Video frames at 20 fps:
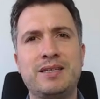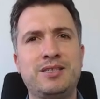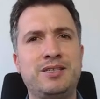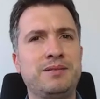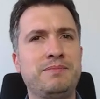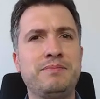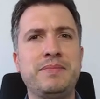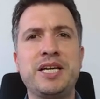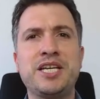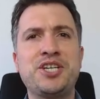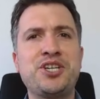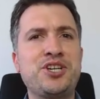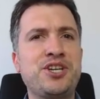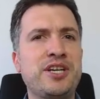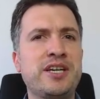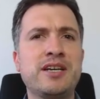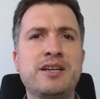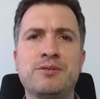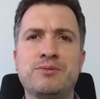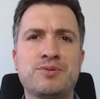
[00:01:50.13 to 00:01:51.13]
de
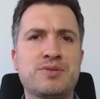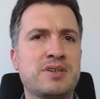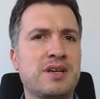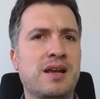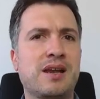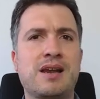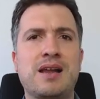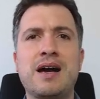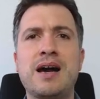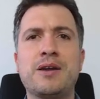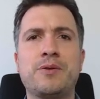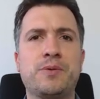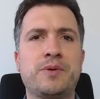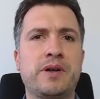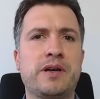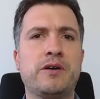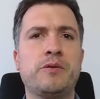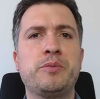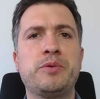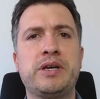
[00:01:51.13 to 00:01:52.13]
mexer no salário,
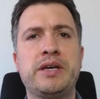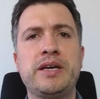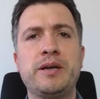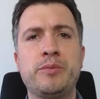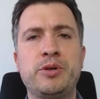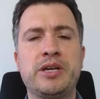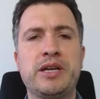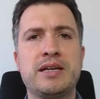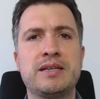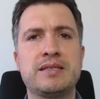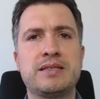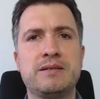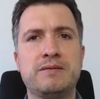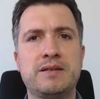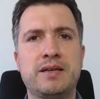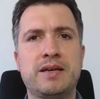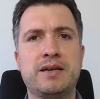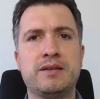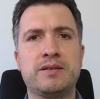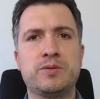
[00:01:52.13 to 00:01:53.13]
na remuneração
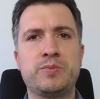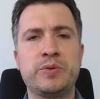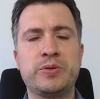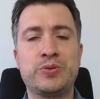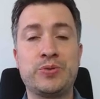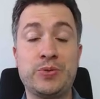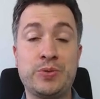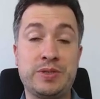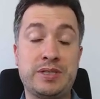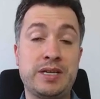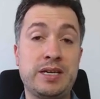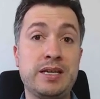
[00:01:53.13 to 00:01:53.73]
daquelas pessoas.